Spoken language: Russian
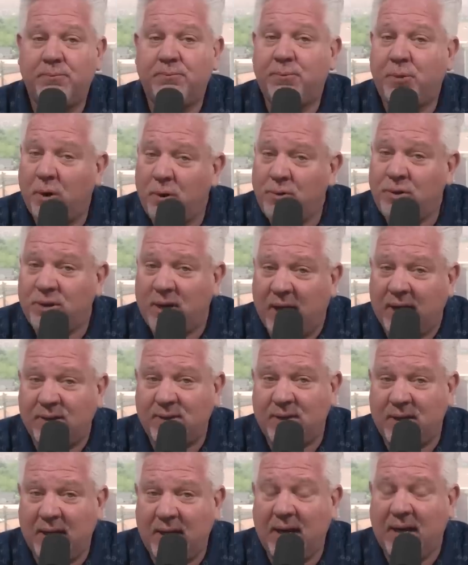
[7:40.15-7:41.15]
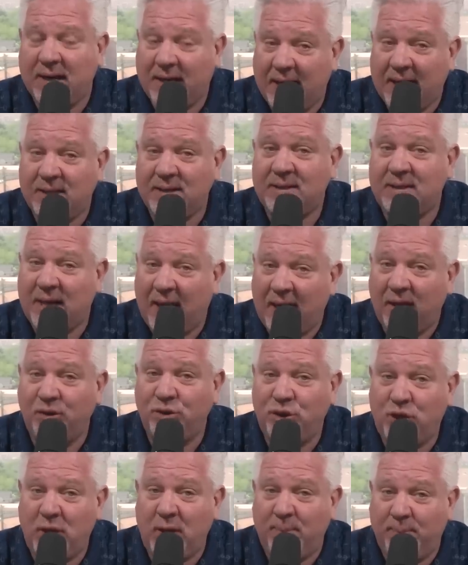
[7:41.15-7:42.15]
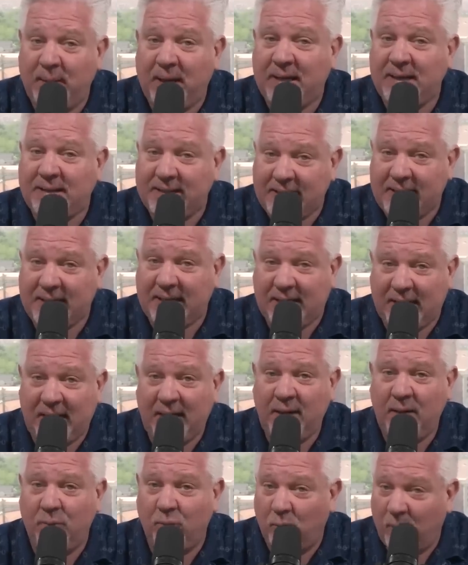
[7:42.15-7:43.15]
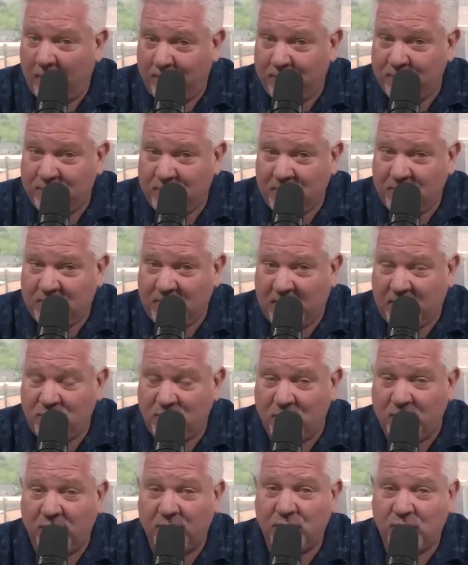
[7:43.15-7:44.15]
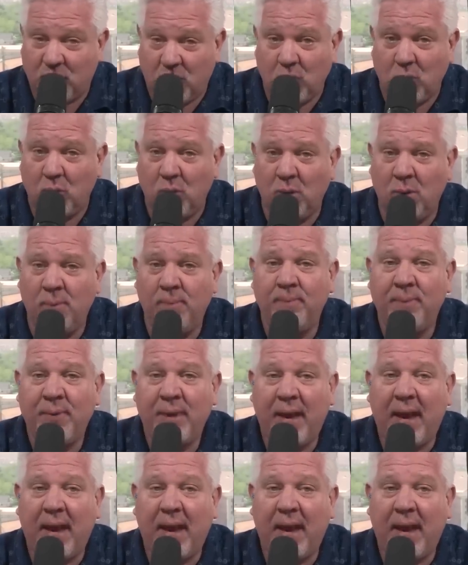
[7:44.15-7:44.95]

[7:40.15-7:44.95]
Также выступают против ЛГБТ-тематики в школах